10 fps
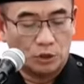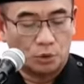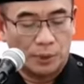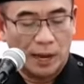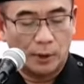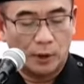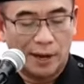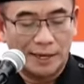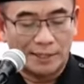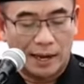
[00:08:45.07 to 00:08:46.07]
Jumlah
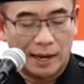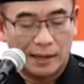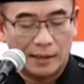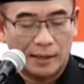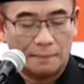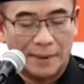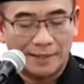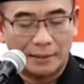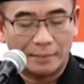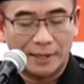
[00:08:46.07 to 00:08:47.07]
perolehan sah
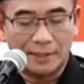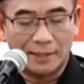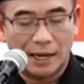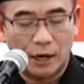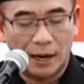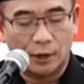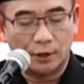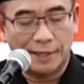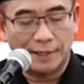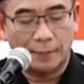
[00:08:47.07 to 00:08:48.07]
masing-masing calon
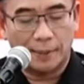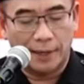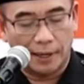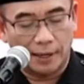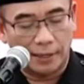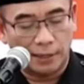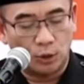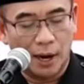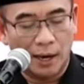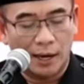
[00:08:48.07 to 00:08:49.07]
anggota DPR
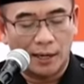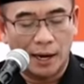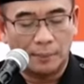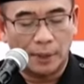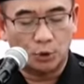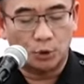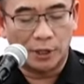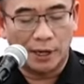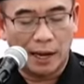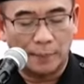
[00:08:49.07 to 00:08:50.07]
dituangkan dalam
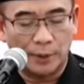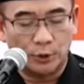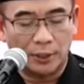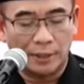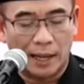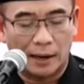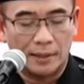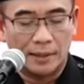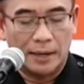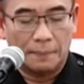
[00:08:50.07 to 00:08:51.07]
keputusan KPU tentang
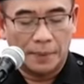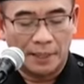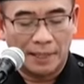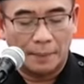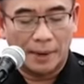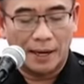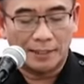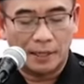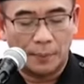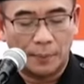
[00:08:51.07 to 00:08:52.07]
penetapan
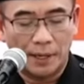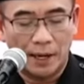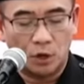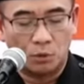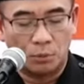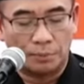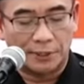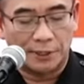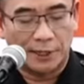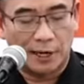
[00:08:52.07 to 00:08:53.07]
hasil pemilihan
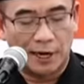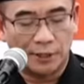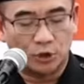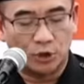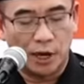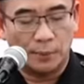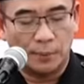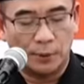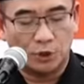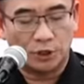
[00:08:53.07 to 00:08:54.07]
umum secara nasional
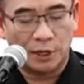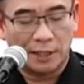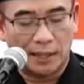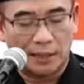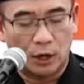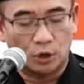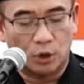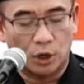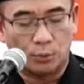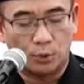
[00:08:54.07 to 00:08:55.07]
pemilu serentak tahun
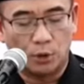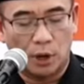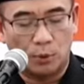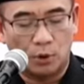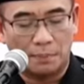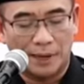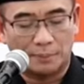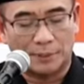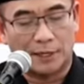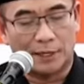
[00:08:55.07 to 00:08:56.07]
2024
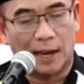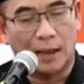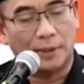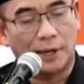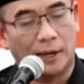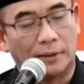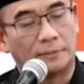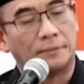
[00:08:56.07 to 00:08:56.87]
beserta lampiran.